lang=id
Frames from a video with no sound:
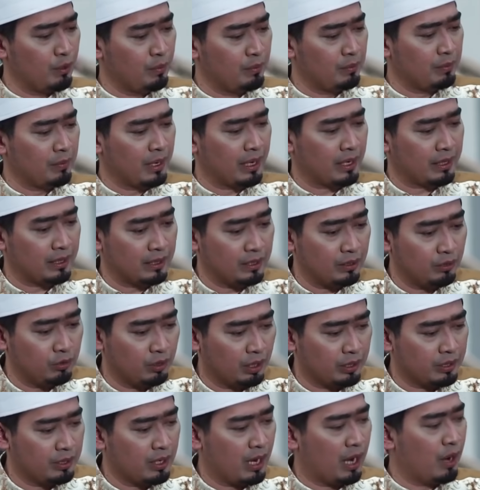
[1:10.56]

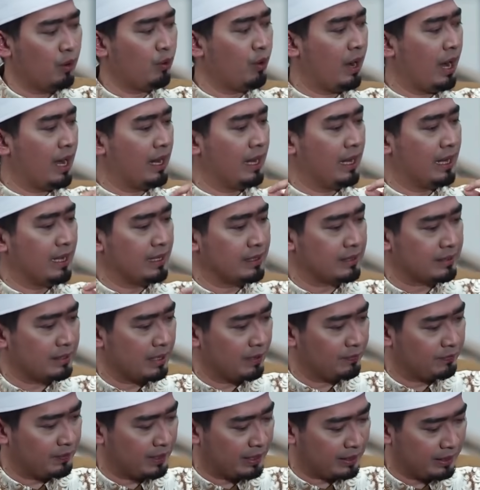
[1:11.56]
maridon aw ala
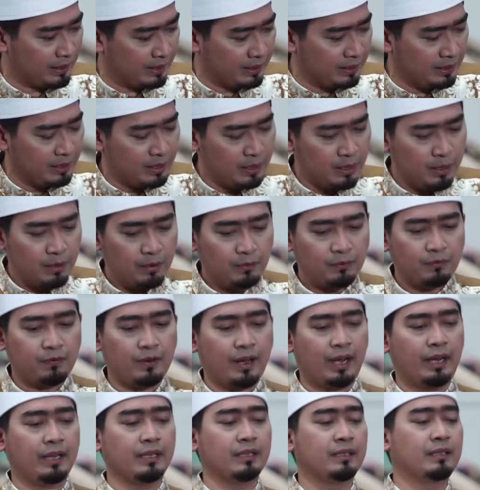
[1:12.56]
safarin
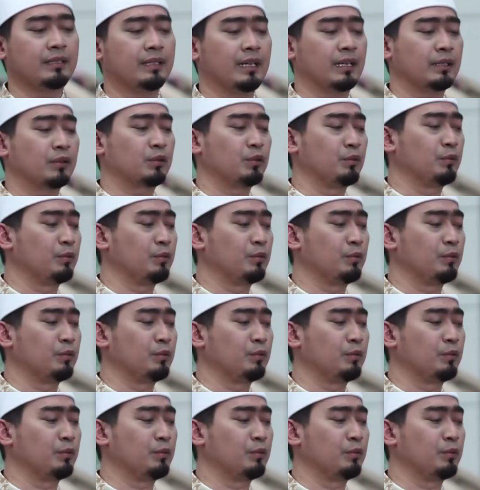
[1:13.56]
fa'iddatum